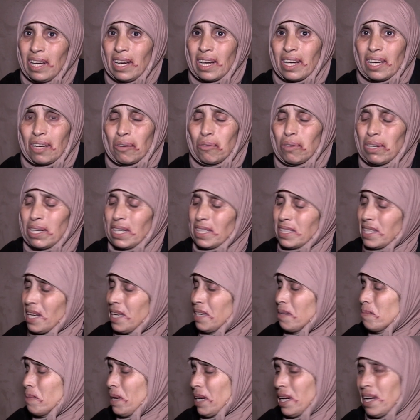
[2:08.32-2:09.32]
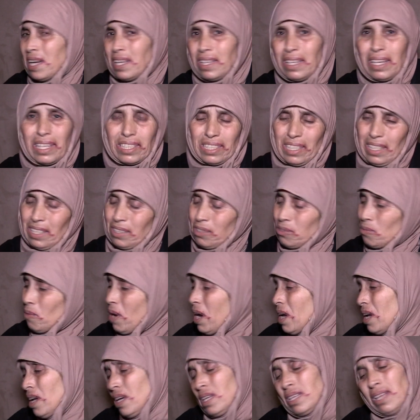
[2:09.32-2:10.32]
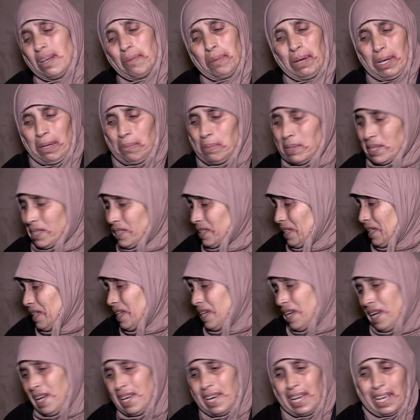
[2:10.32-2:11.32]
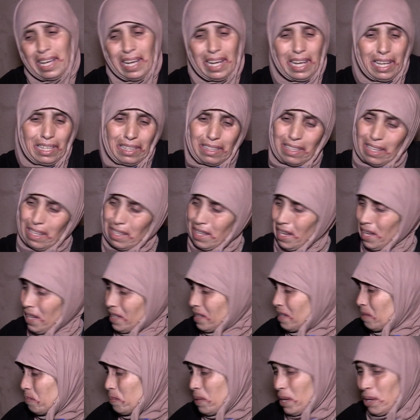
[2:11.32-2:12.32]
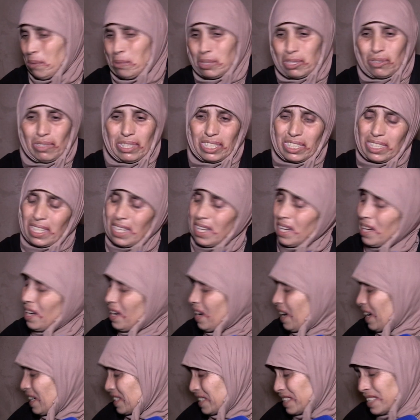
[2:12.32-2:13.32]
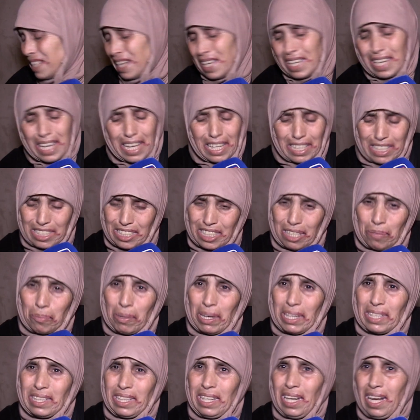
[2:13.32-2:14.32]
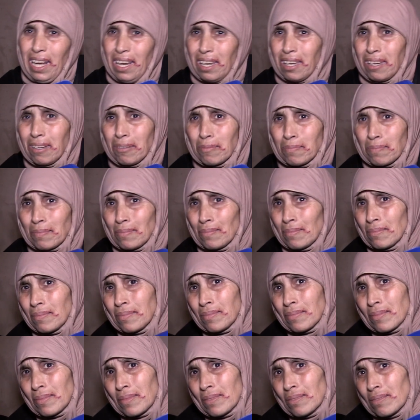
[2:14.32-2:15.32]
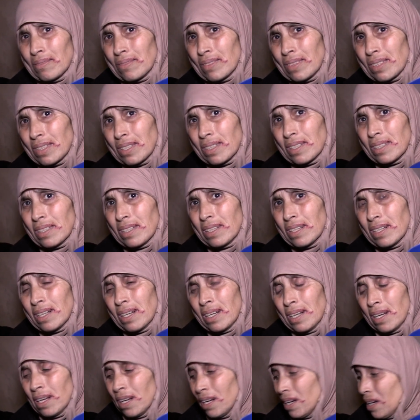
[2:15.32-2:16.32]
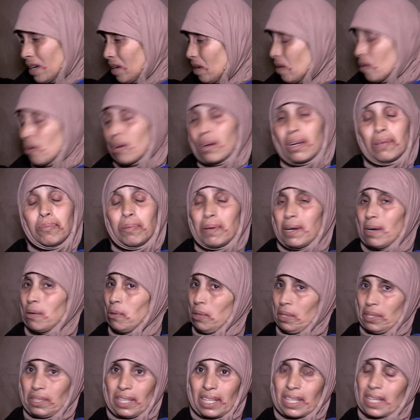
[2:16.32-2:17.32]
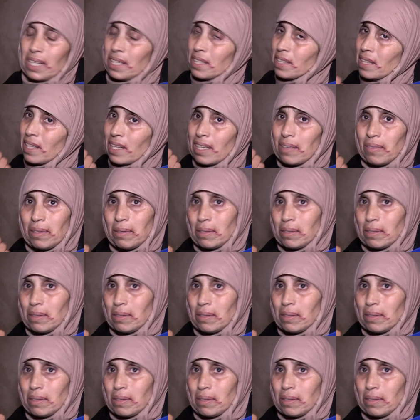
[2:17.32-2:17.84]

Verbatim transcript: كيقول لي ثاني ما كيديرش هاد الدواء دابا حبست عليه انايا هاد هاد البراوات وهادشي خاصني انا هادشي بغيت الحل البراوات حتى ما ديالها البرا وحده كيرد لك